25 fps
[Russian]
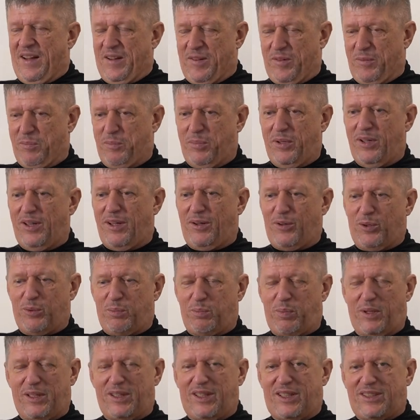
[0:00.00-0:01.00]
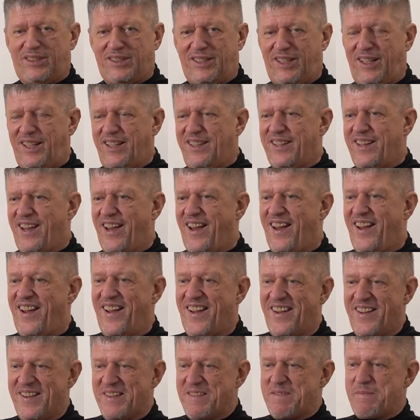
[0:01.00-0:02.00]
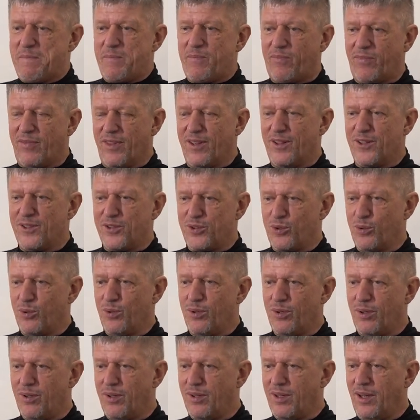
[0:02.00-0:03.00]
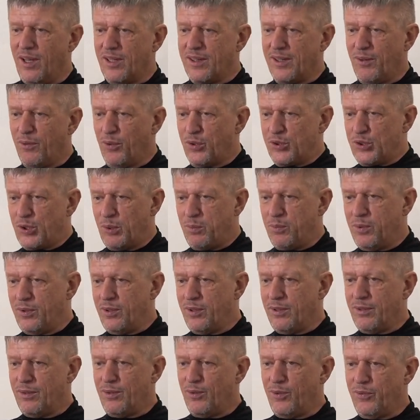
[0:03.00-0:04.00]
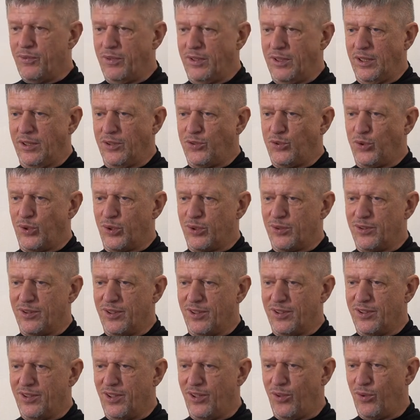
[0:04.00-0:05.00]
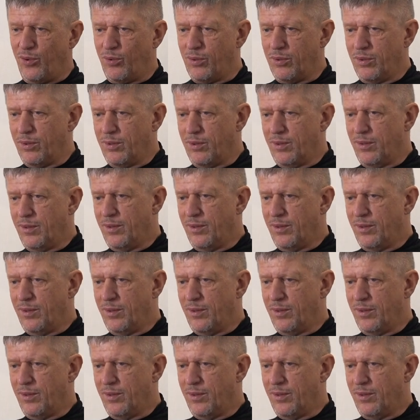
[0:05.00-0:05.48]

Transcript: Было вот подозрение, что для того, чтобы увидеть черную дыру,